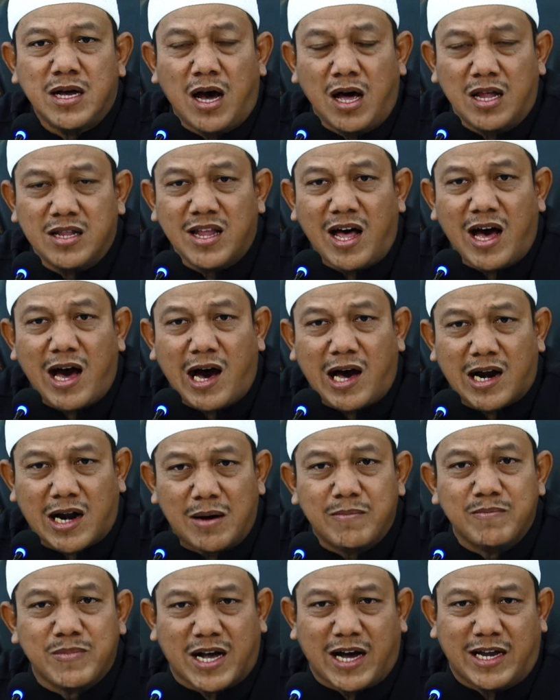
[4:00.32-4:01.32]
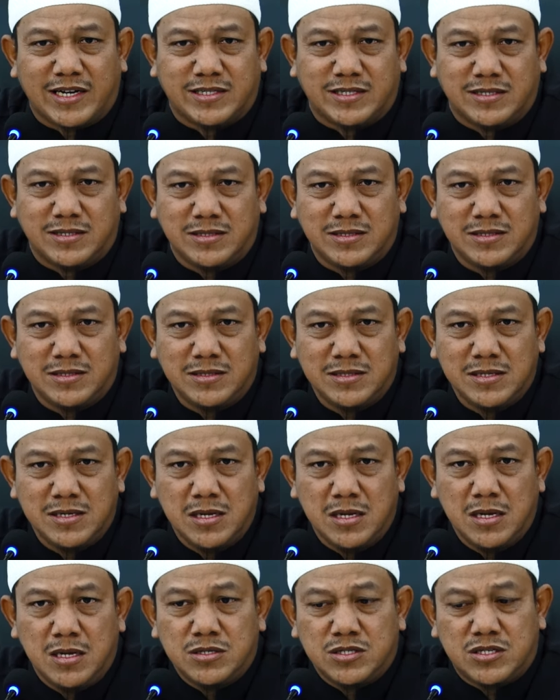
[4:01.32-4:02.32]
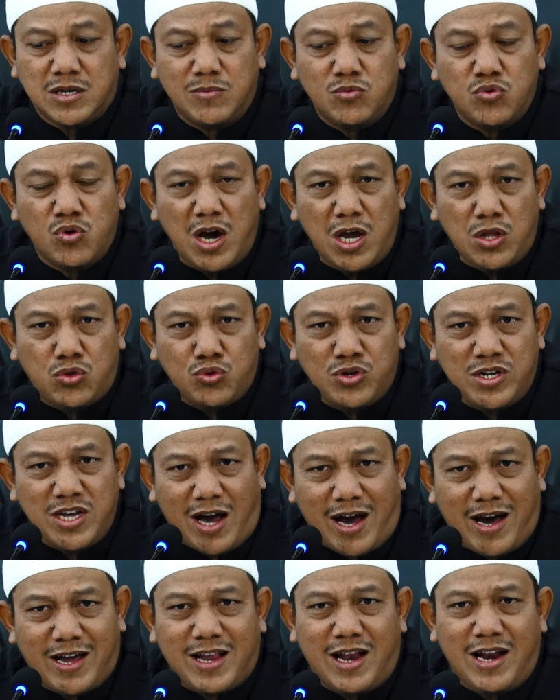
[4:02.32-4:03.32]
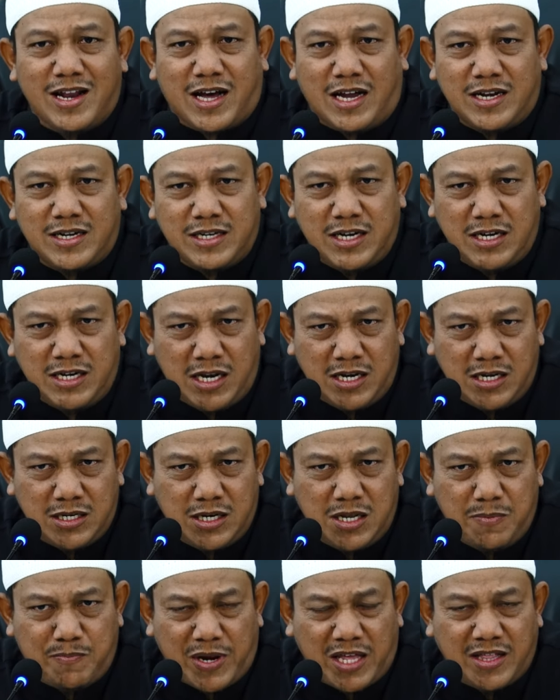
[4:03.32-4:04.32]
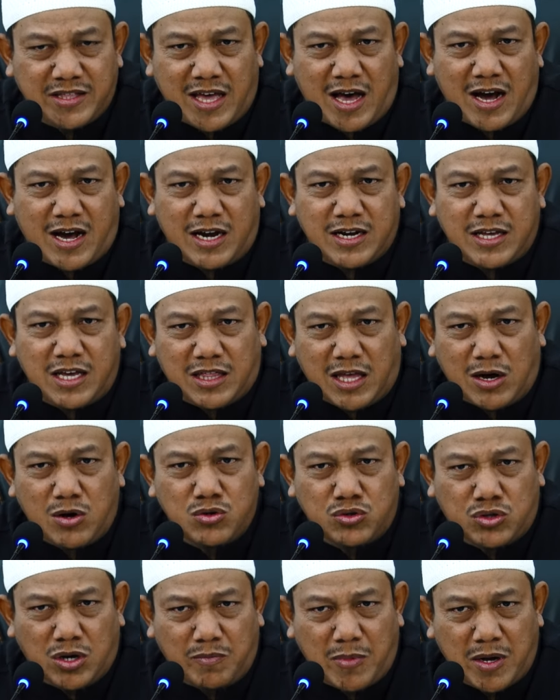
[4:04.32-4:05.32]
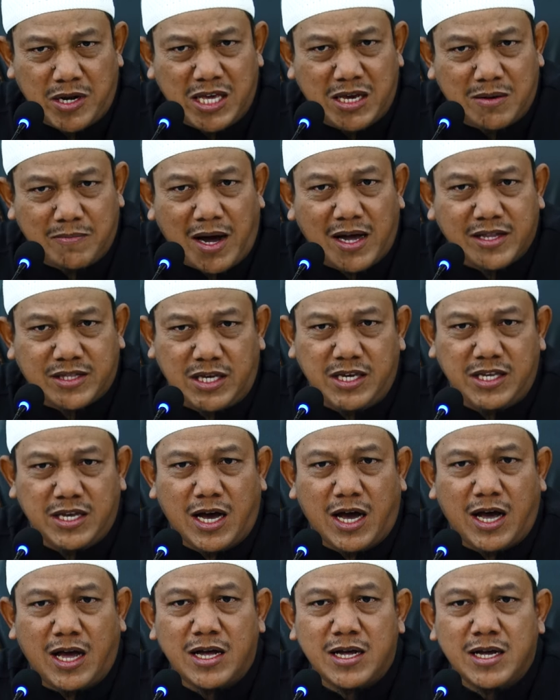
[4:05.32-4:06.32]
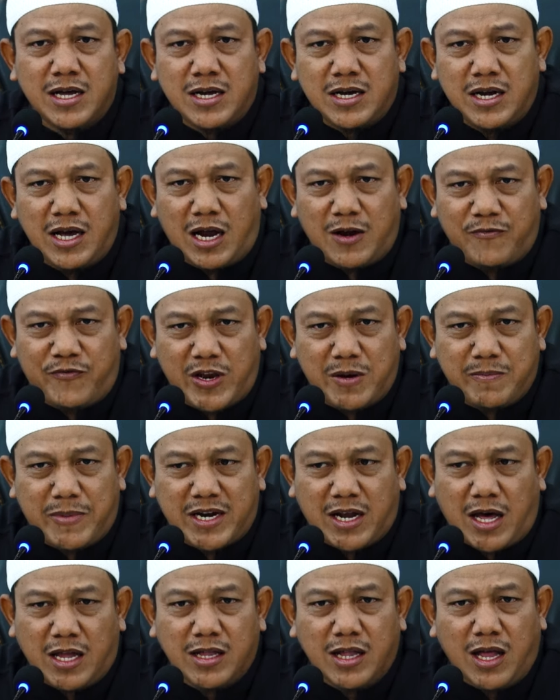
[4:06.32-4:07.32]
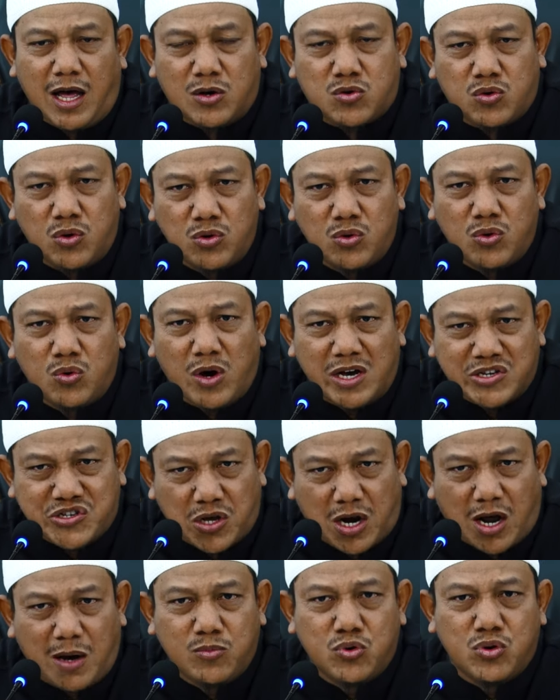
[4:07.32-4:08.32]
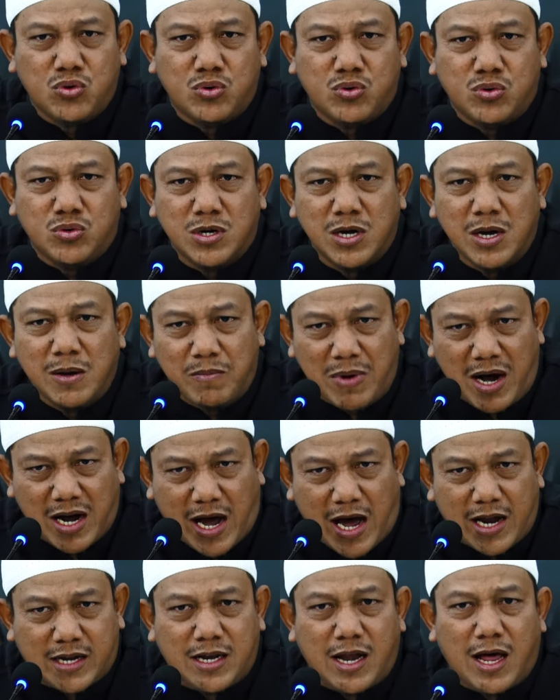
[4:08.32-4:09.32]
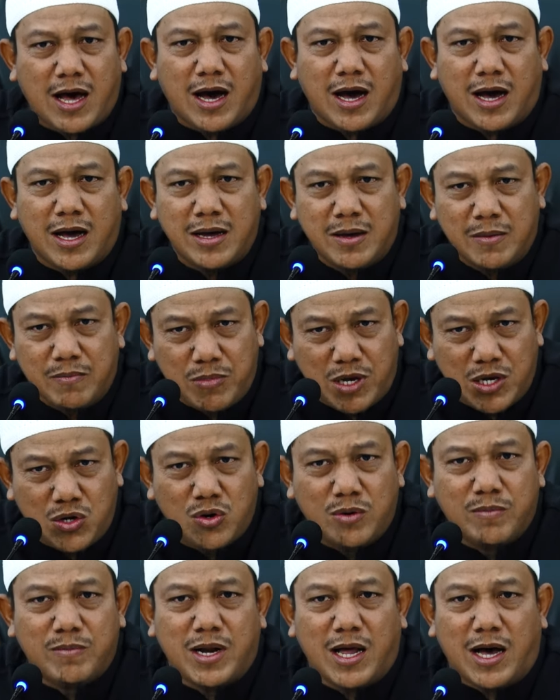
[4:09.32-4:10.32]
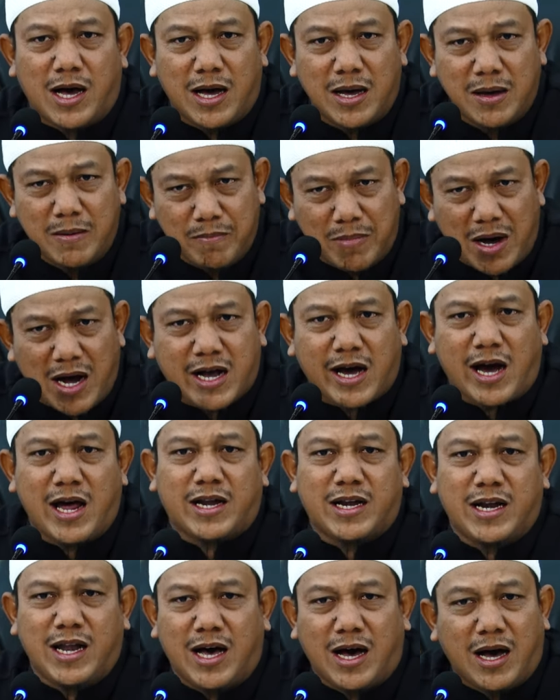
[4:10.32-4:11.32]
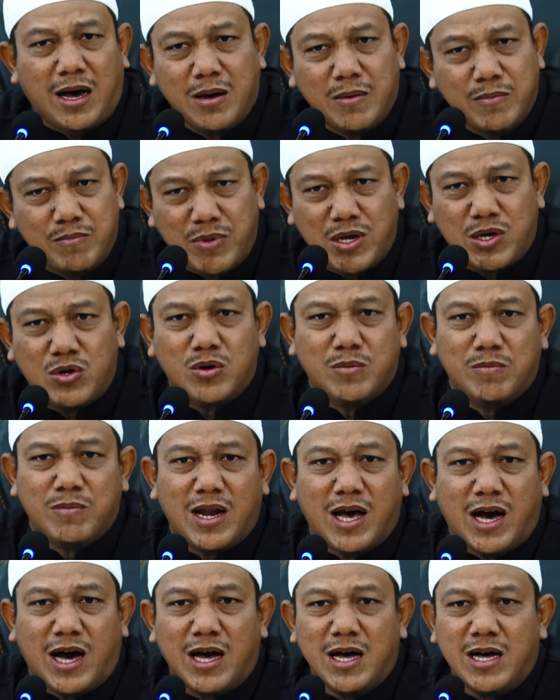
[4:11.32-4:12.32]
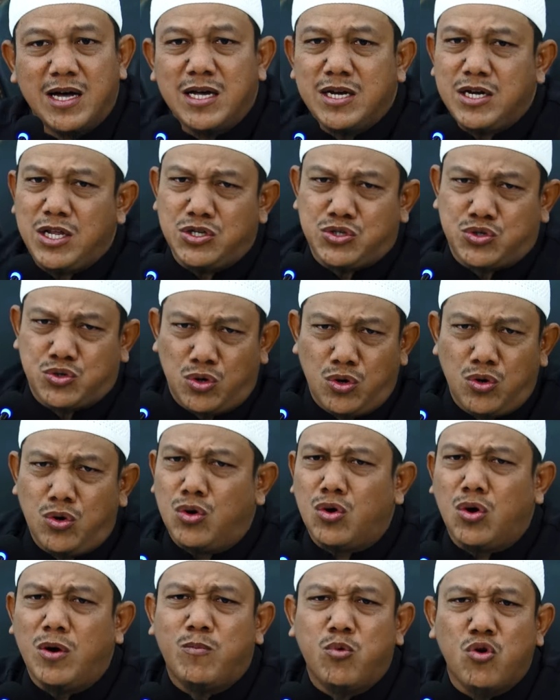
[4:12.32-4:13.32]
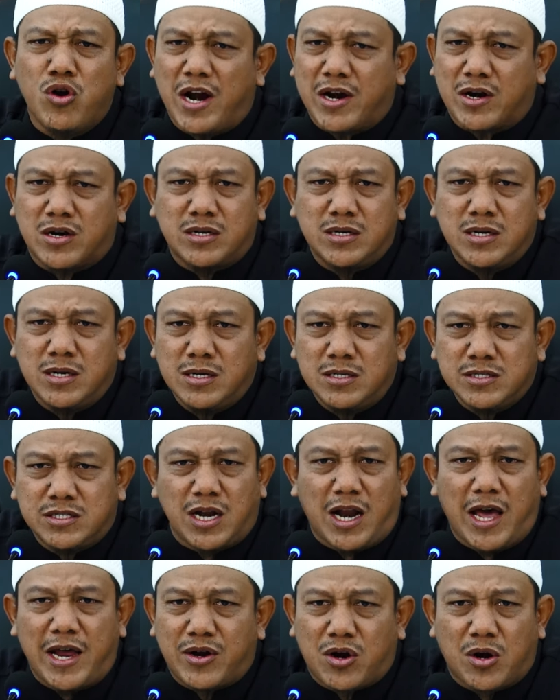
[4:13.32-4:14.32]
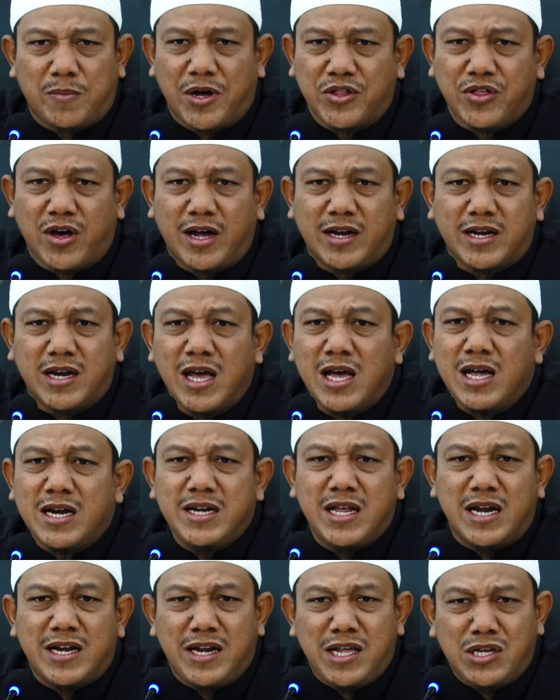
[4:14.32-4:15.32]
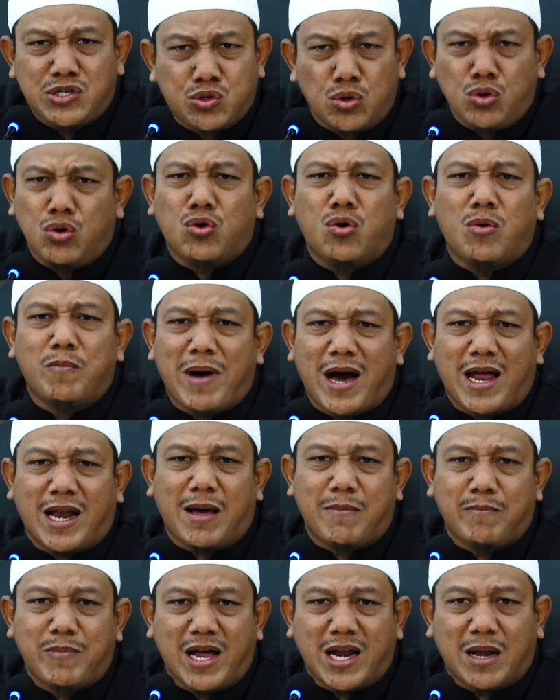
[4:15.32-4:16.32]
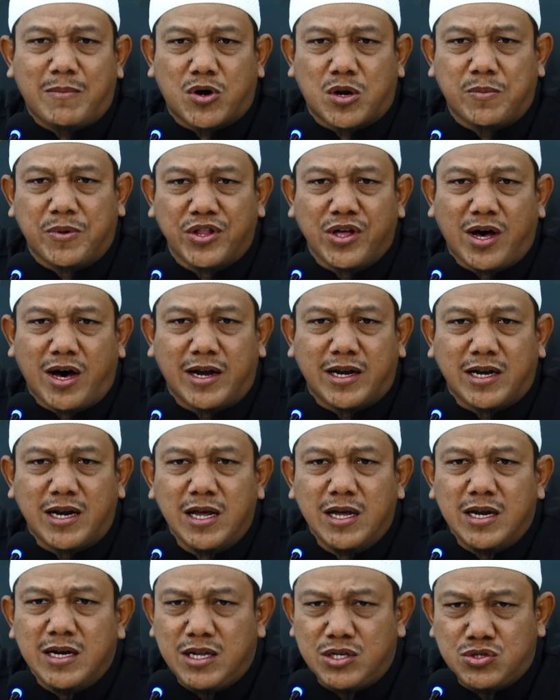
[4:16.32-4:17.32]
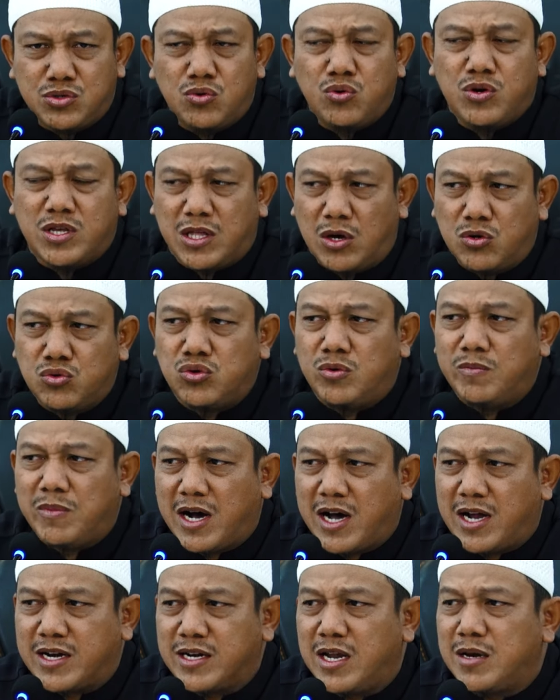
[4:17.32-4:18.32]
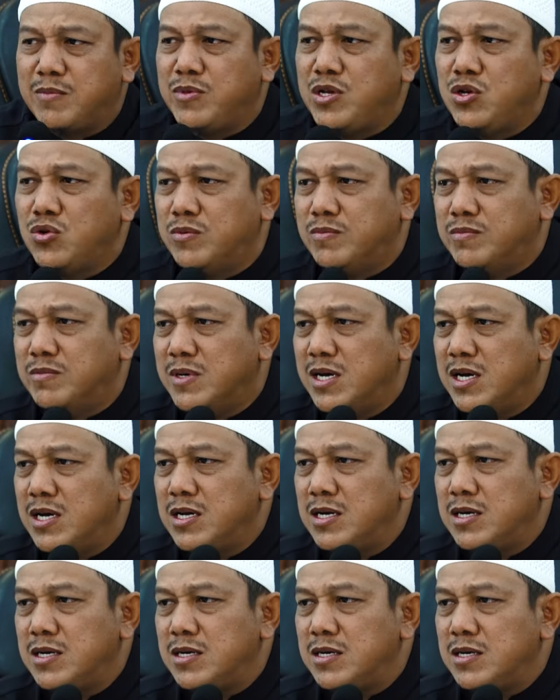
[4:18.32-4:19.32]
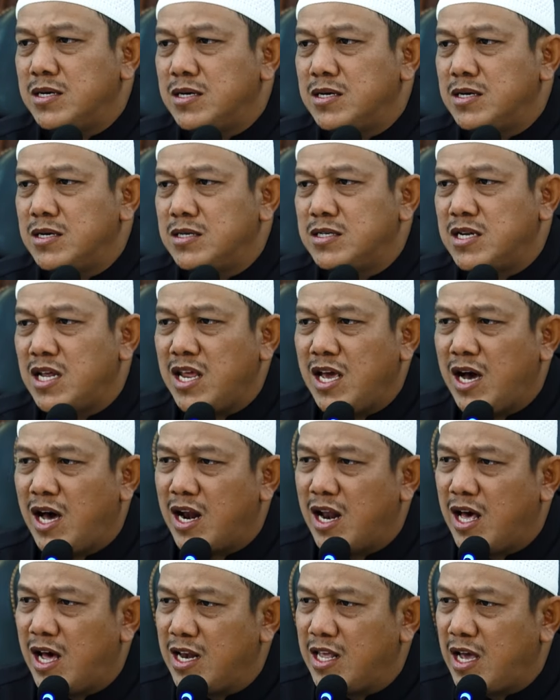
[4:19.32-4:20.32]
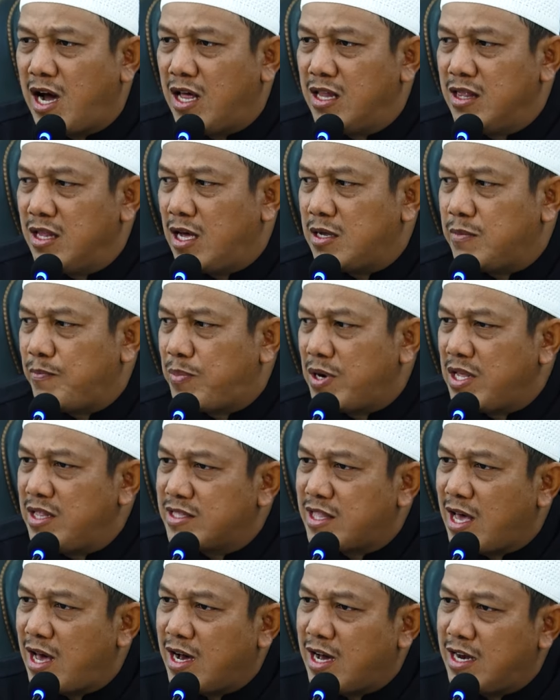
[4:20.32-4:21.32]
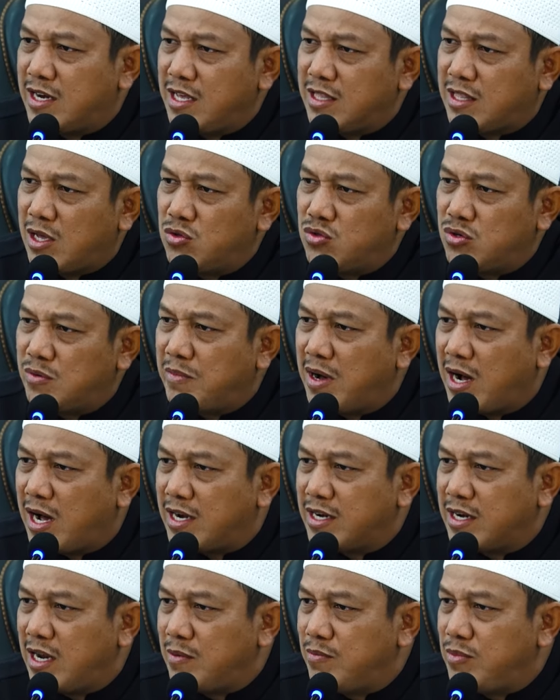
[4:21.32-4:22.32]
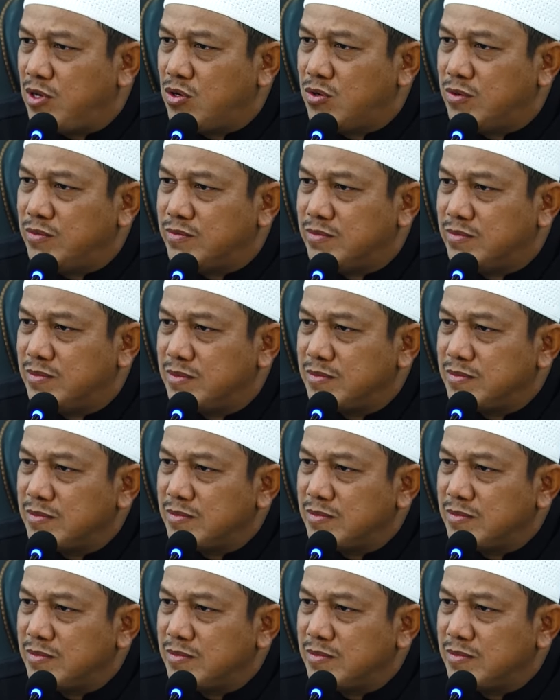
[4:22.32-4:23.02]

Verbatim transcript: Allah haramkan semua itu dihalalkan, diperintahkan kita untuk menikmatinya dengan firman Allah kulu washrabu, makanlah, minumlah, makanlah, minumlah di seluruh bulan selain Ramadan dan di seluruh malam-malam Ramadan disuruh kita untuk makan dan minum dari hal-hal yang Allah perintahkan kita untuk makan dan minum.